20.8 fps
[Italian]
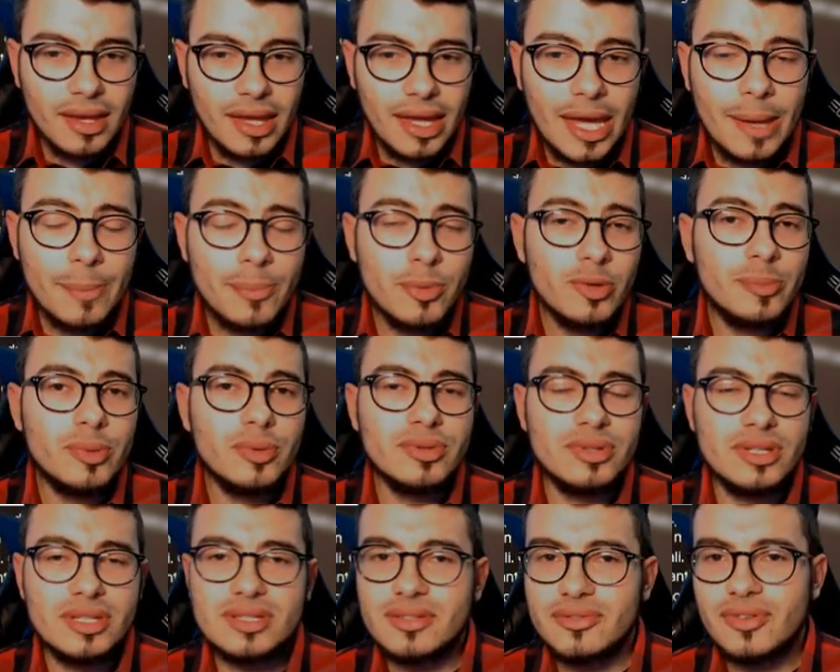e più
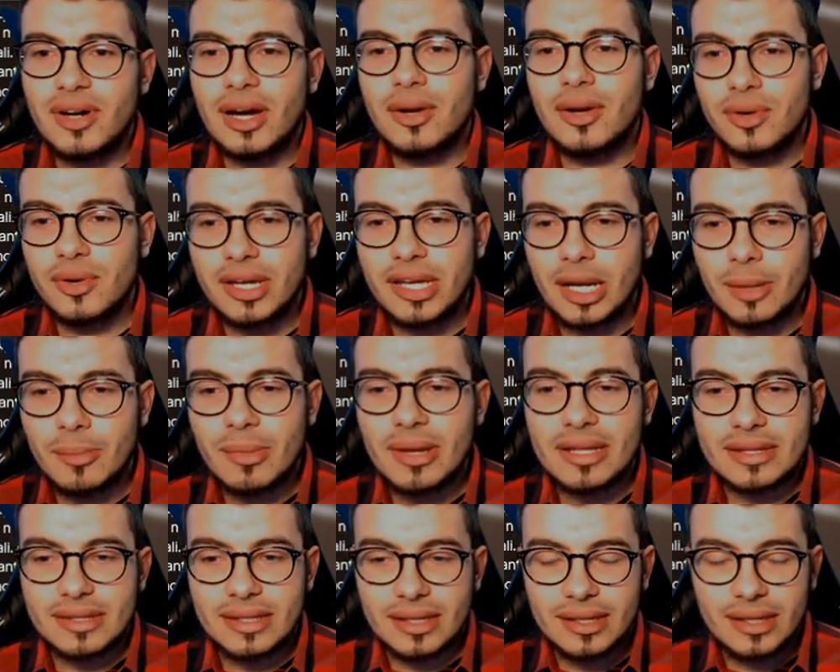punti si fanno
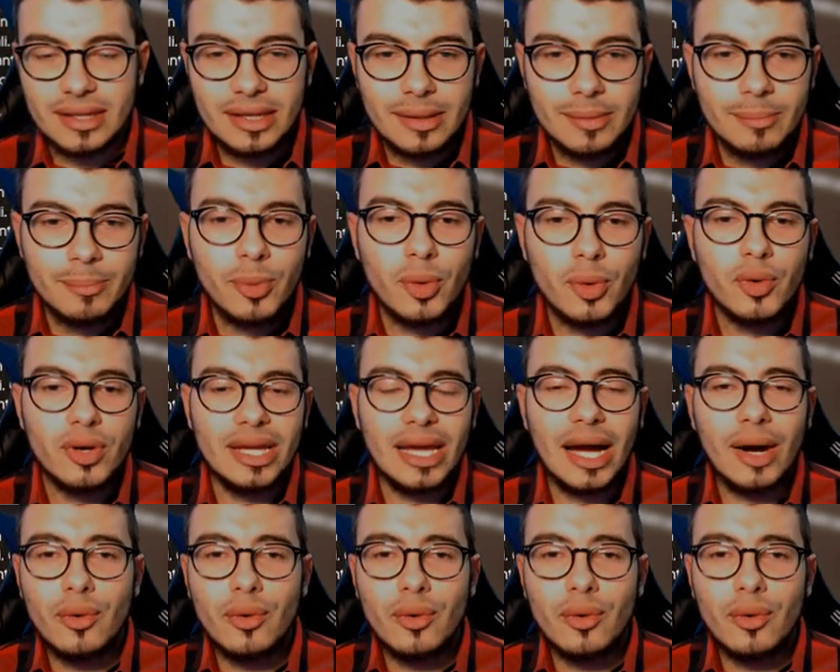chiaramente. Poi a